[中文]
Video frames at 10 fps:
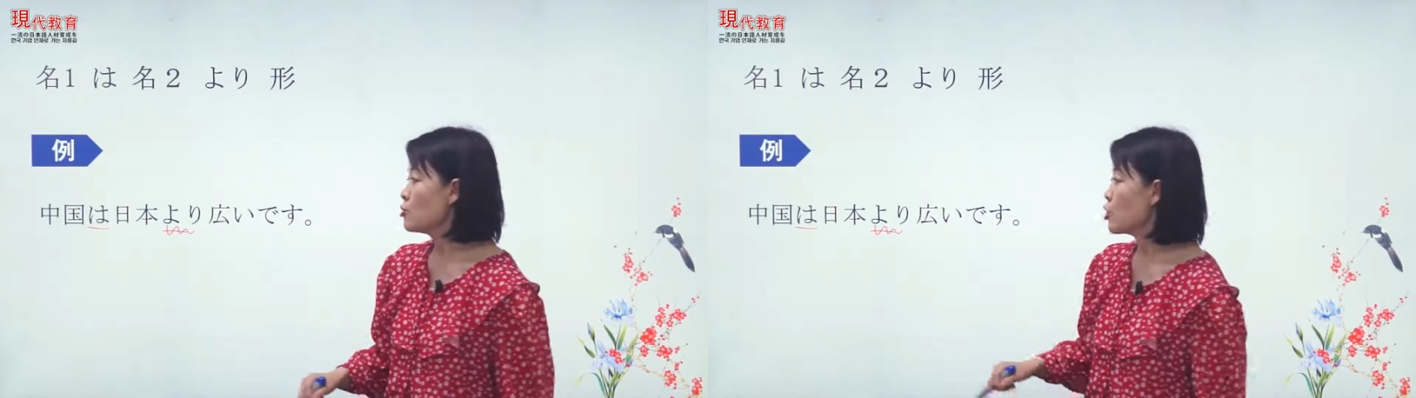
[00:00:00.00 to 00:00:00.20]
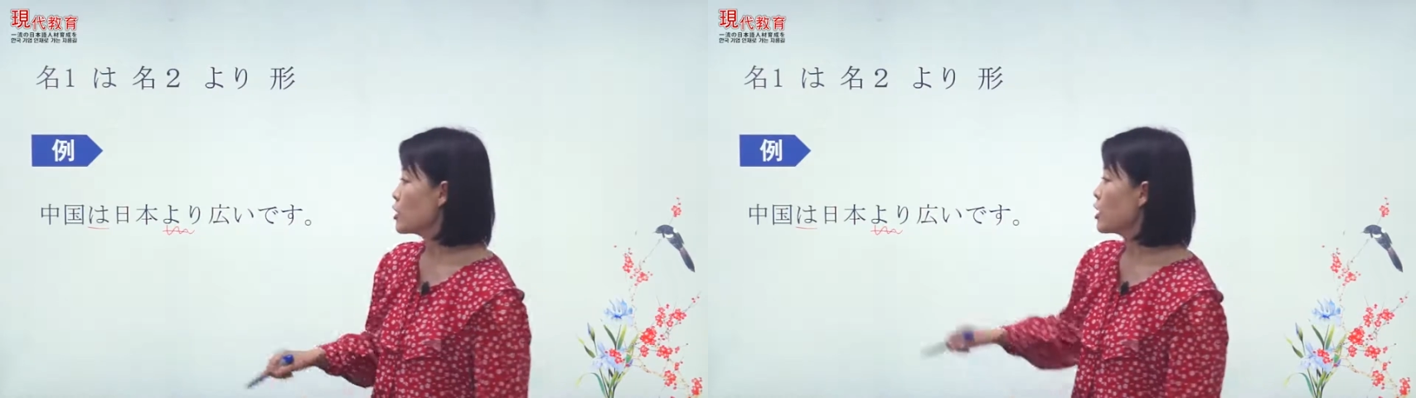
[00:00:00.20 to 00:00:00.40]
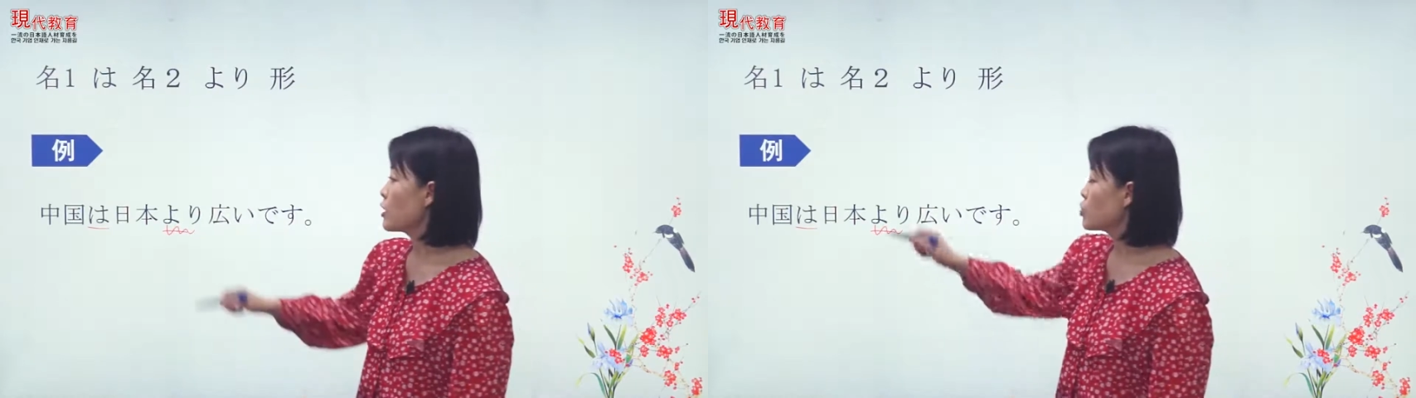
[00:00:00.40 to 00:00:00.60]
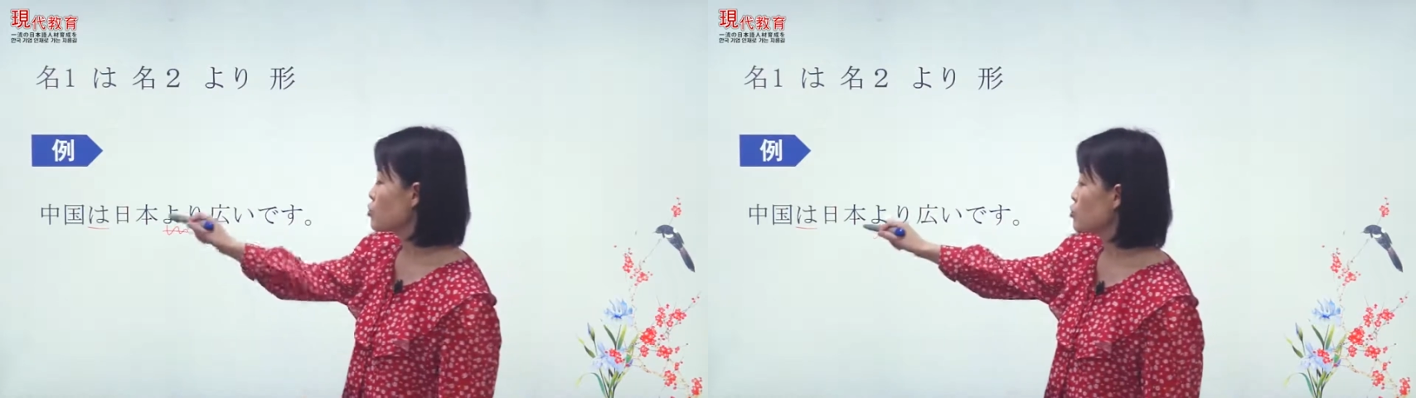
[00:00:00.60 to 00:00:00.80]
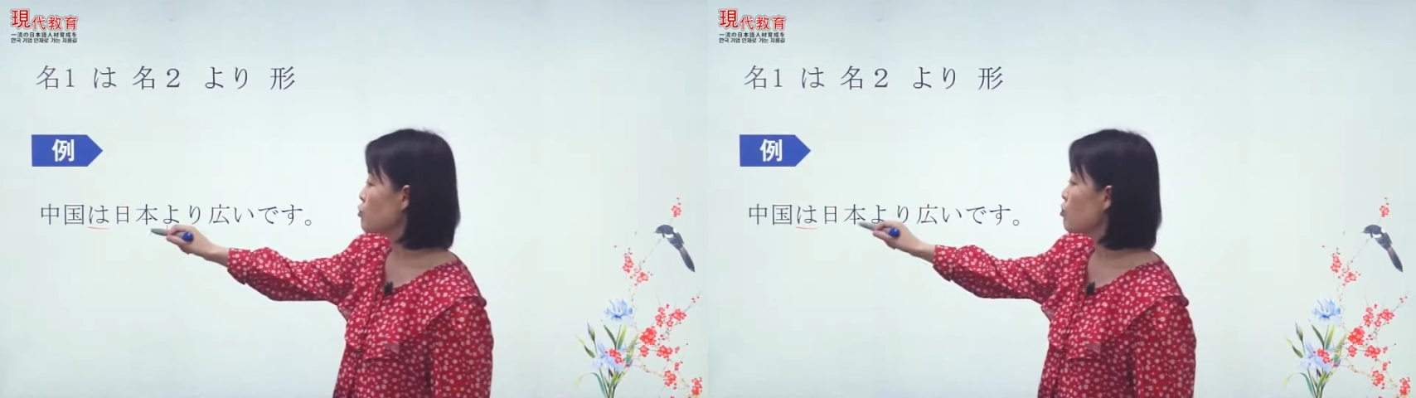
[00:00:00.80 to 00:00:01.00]
所以呢，
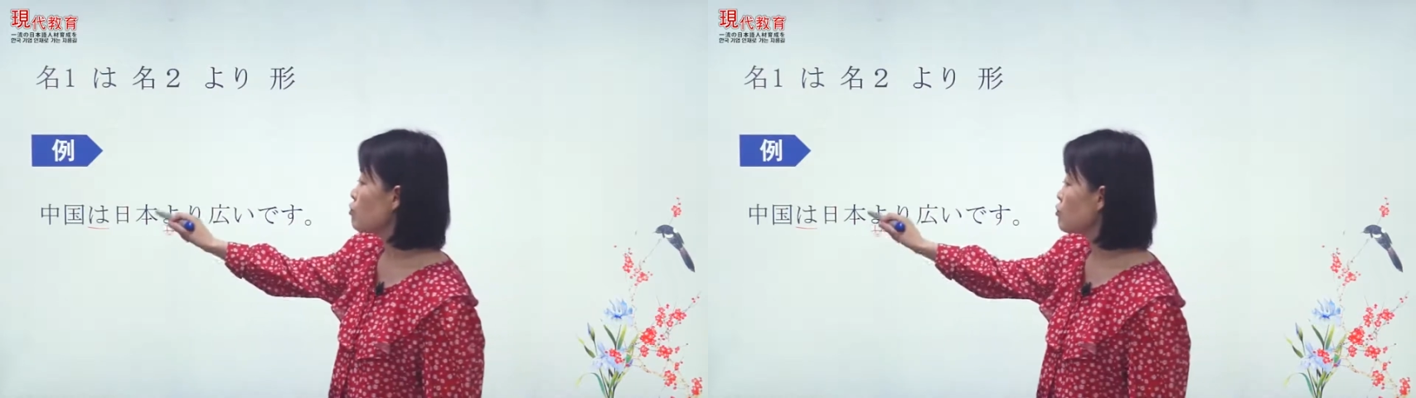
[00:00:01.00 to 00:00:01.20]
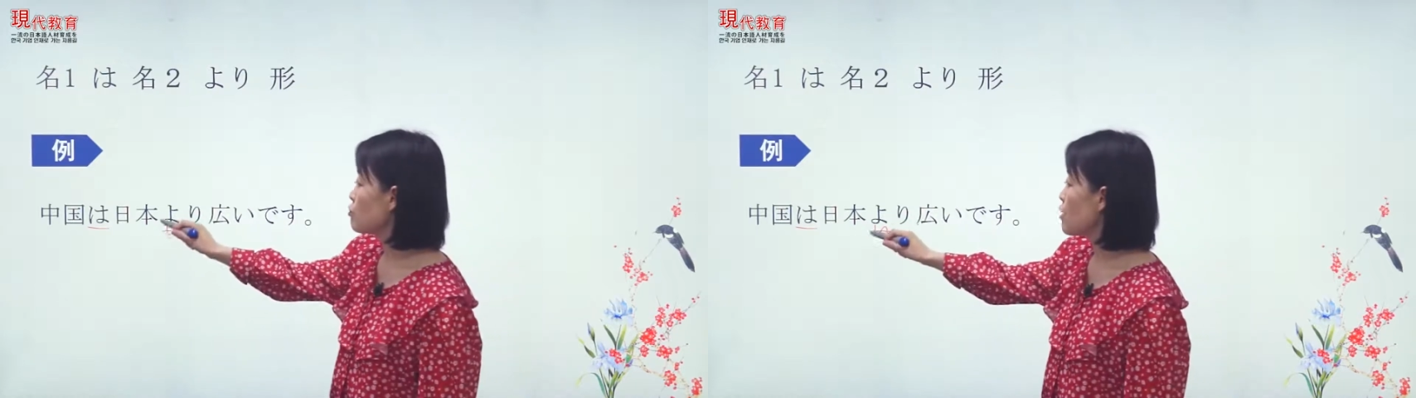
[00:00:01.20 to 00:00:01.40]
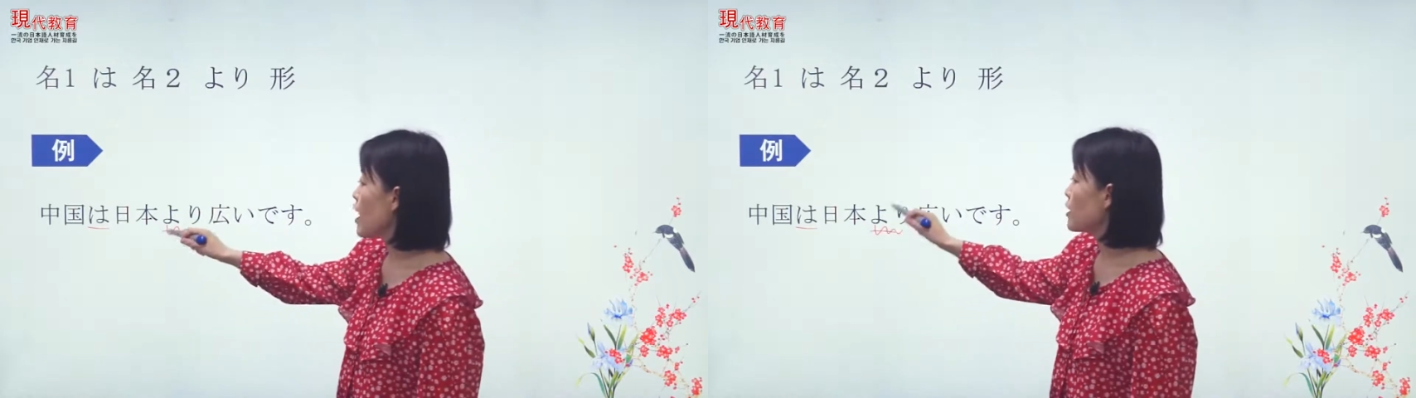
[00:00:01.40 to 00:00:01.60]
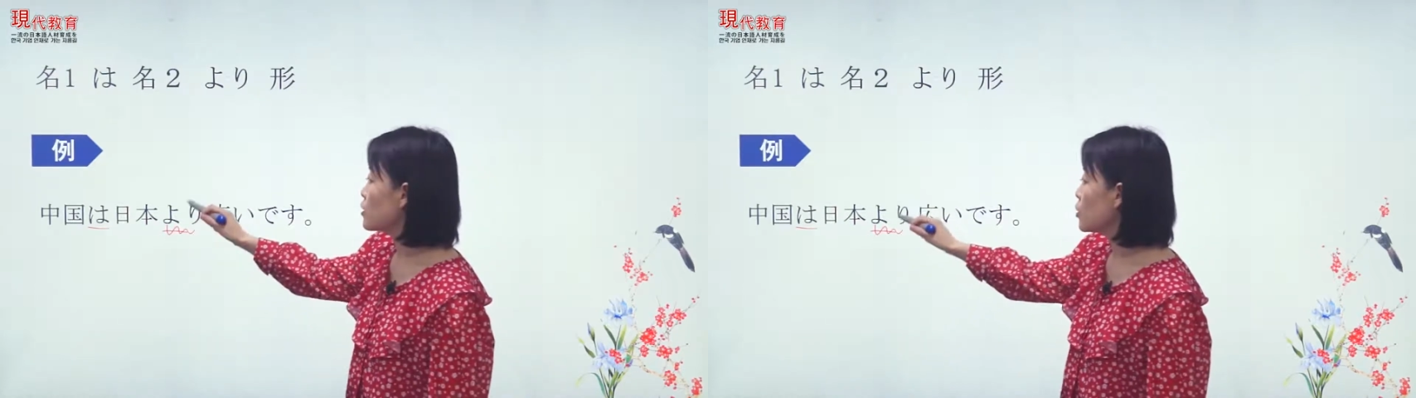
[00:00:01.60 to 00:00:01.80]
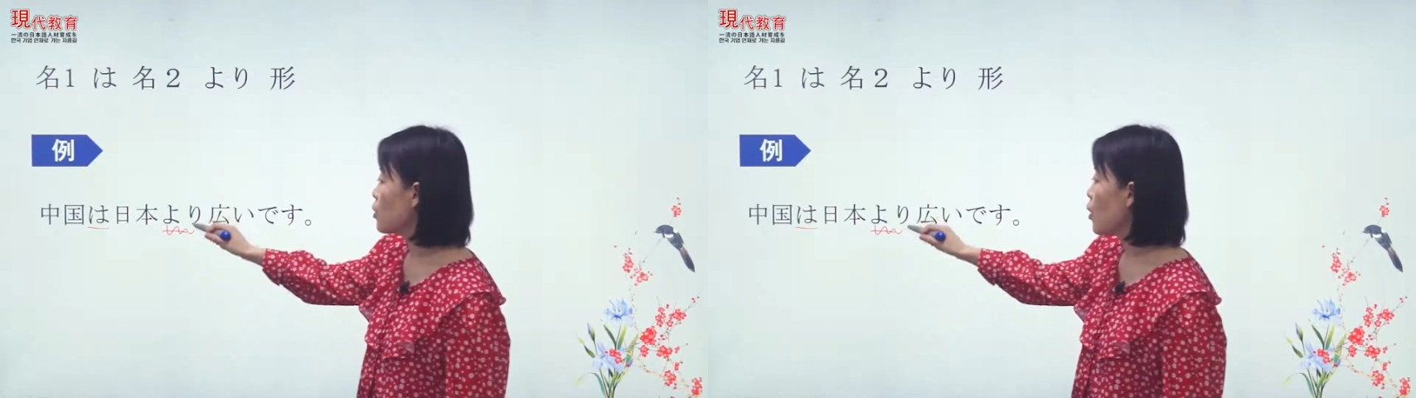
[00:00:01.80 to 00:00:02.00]
中国国
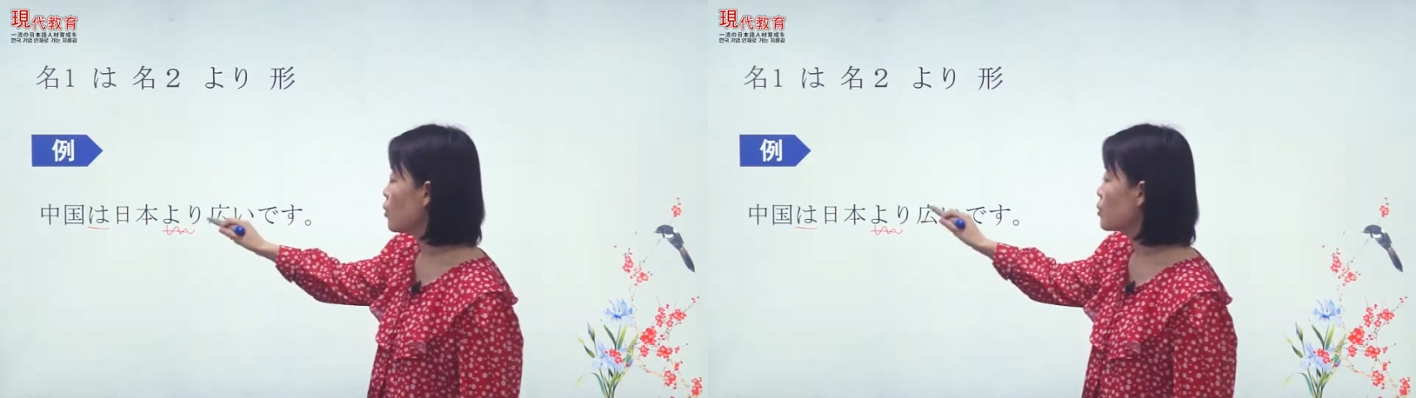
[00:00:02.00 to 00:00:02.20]
日本